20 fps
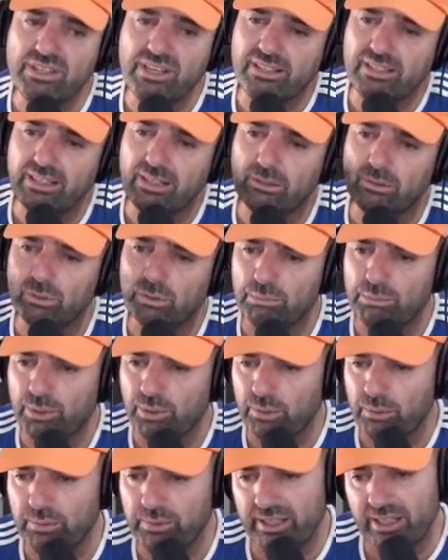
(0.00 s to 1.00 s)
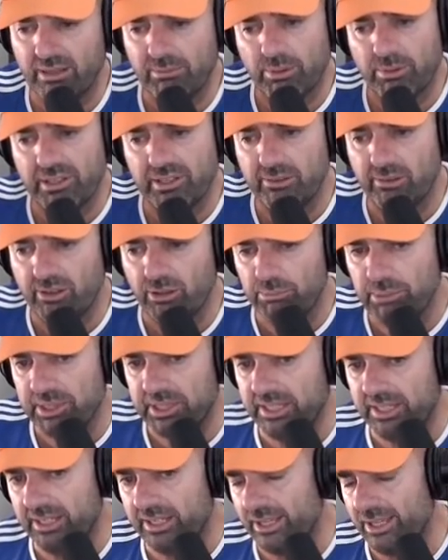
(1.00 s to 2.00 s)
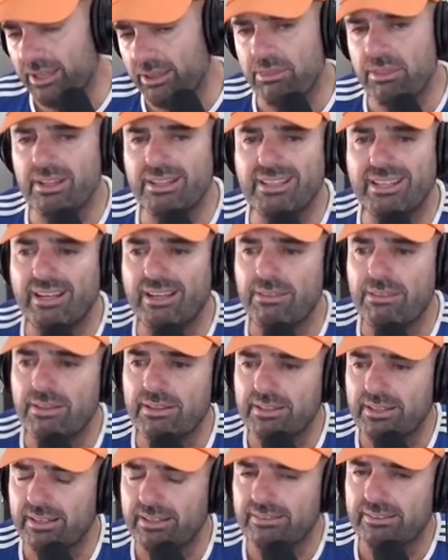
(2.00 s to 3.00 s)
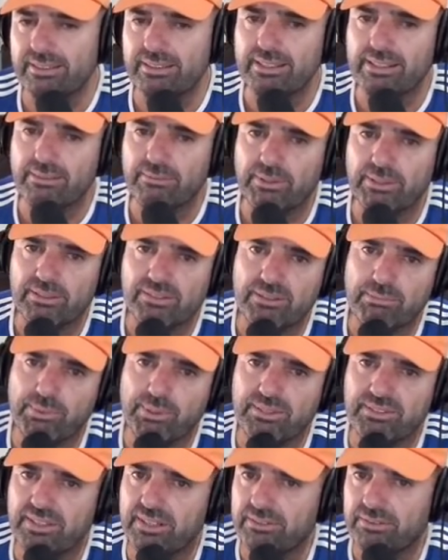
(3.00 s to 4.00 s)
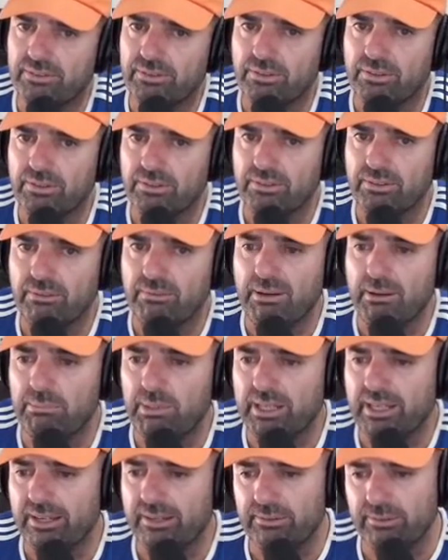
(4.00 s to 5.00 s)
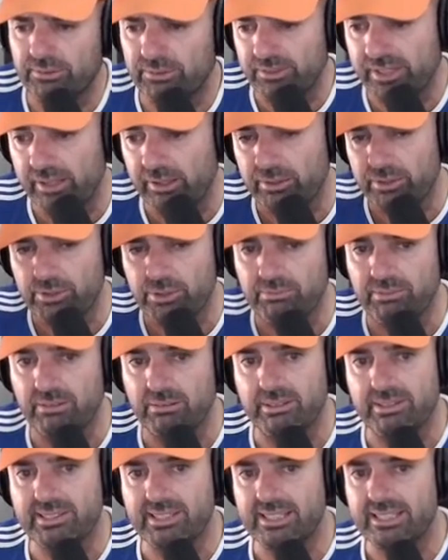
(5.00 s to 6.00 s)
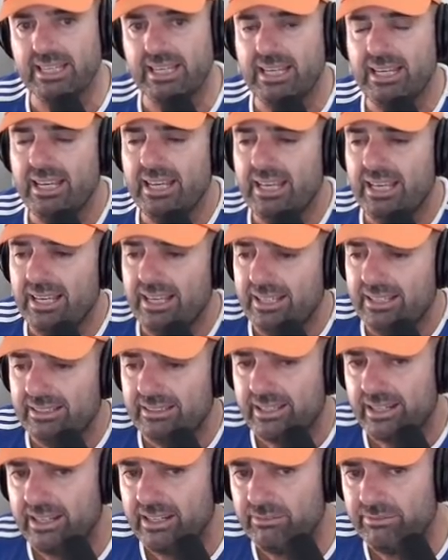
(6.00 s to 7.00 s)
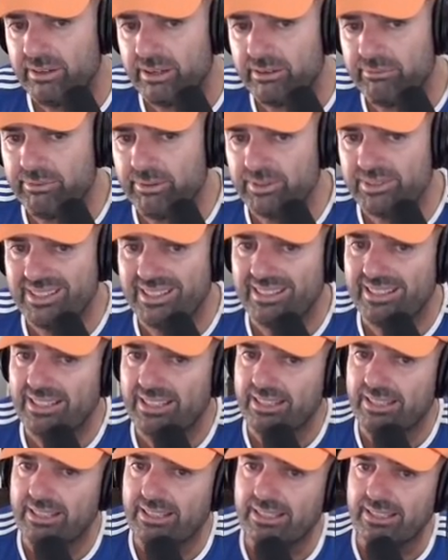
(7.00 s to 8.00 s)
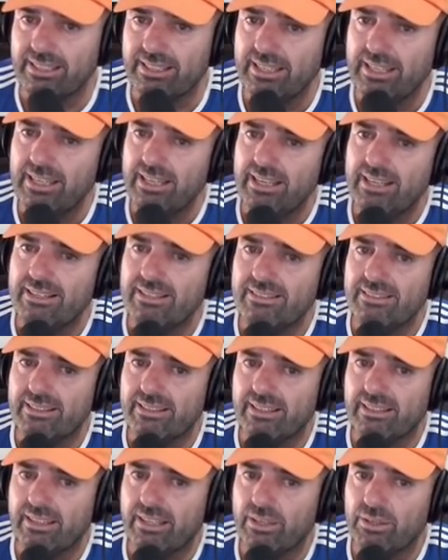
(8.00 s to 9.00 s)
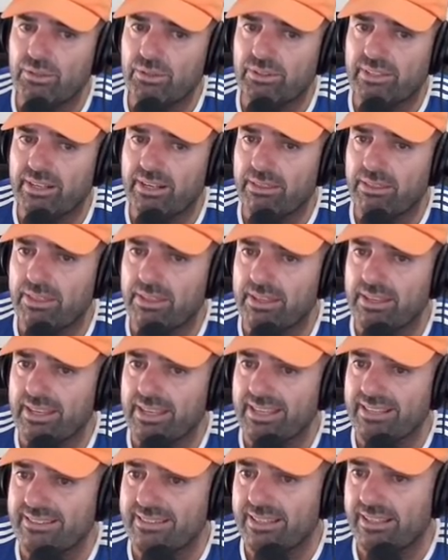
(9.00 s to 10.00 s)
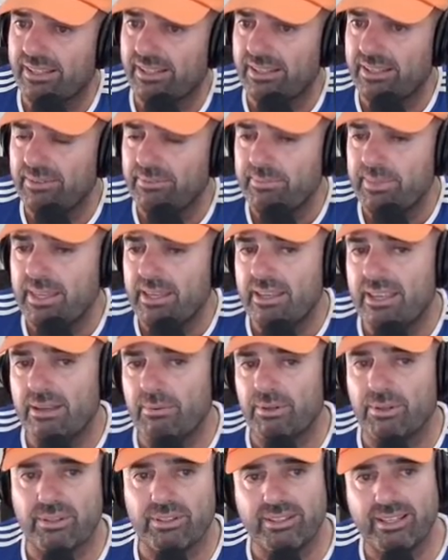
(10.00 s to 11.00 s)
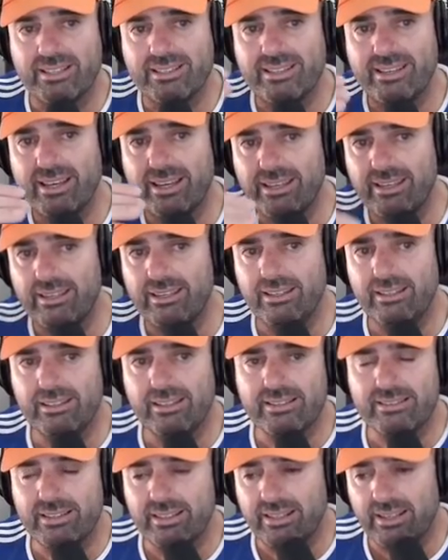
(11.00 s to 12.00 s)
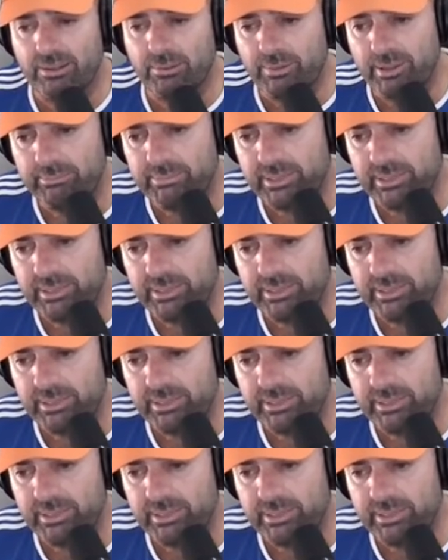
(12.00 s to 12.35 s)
instalando tú por tu cuenta, moviendo la OPT, etcétera, etcétera, etcétera. Bueno, se puede hacer eso, no, no vamos a aplicarlo, eso ya lo he dicho mil veces. Trae el Firefox 7813ESR. Eh, e y bueno, desde aquí, desde la web